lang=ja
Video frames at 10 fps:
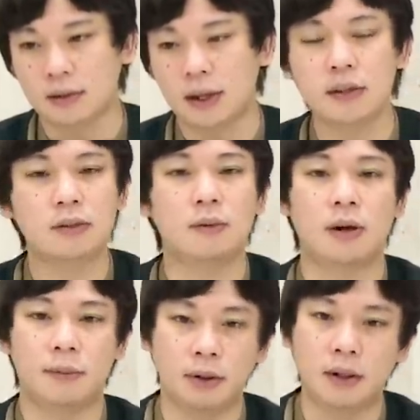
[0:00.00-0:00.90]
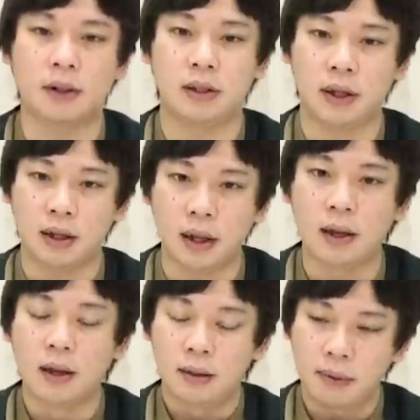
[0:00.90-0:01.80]
転送壁とか出てきたらね
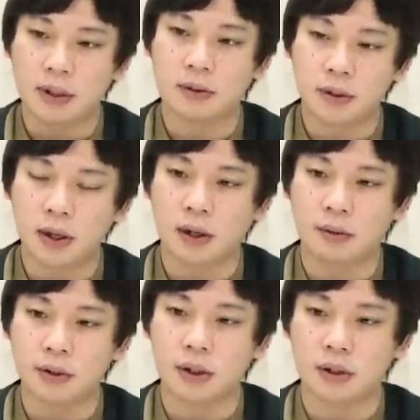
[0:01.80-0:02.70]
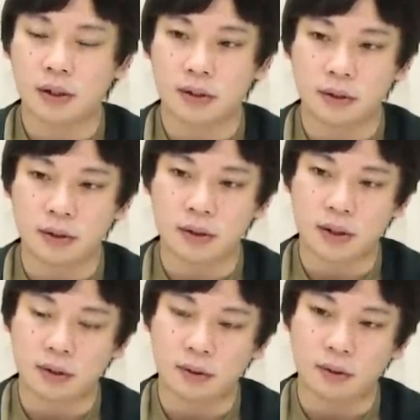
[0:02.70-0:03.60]
まだそのキャラが欲しかったりするんです
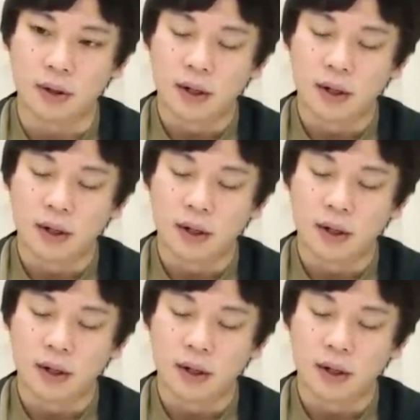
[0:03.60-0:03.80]
けど